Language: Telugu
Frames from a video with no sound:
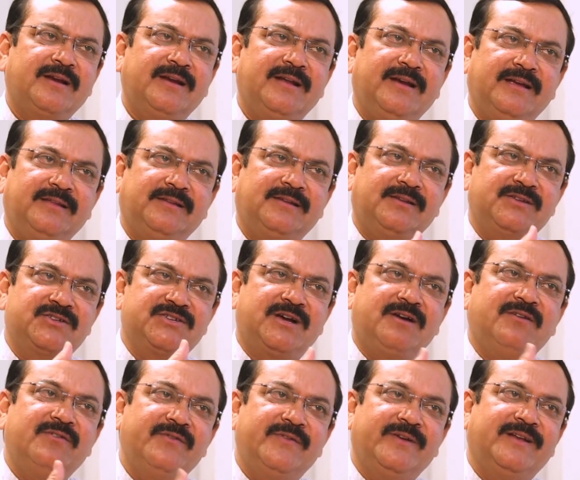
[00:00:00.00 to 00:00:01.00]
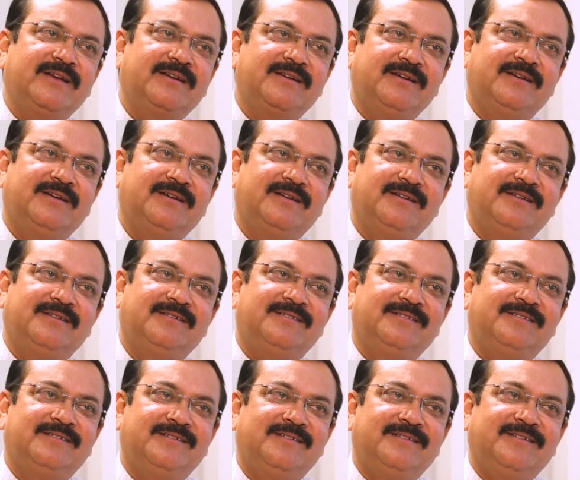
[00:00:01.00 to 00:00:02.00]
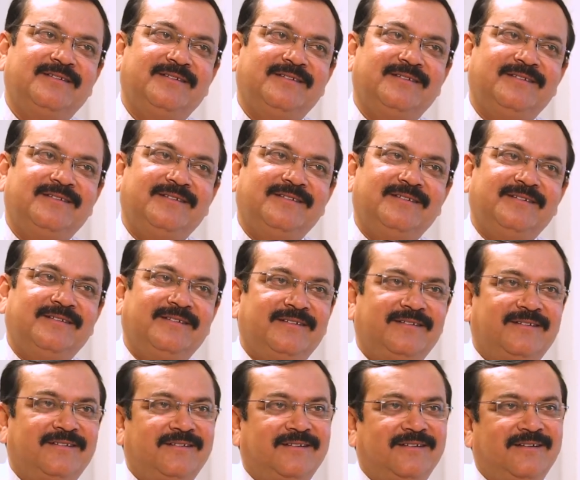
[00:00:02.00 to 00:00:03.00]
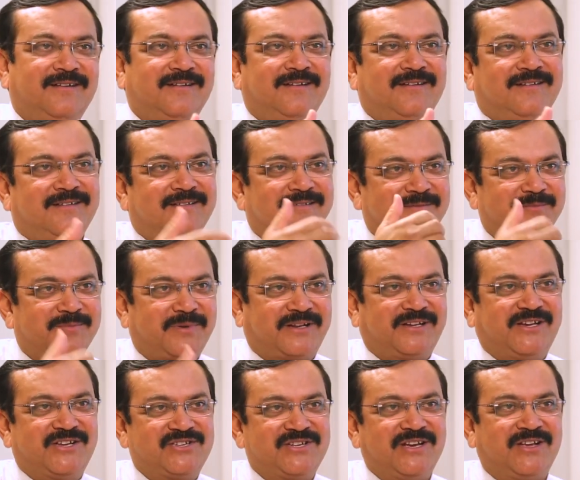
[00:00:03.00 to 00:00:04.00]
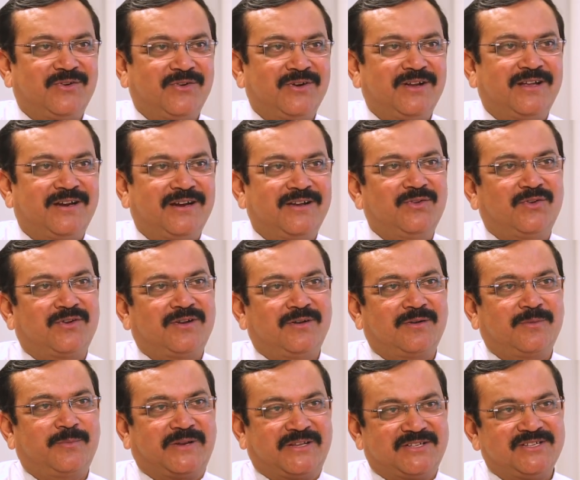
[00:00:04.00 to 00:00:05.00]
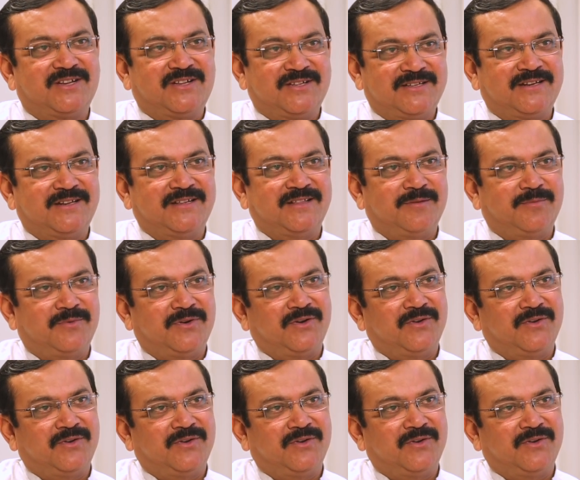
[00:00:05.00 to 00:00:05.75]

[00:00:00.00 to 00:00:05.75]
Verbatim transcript: కానీ ఆయన తన చావు వెనక ఏమైందంటే ప్రకాష్ గారు ఉన్నారనేది ఒక ప్రచారం జరిగింది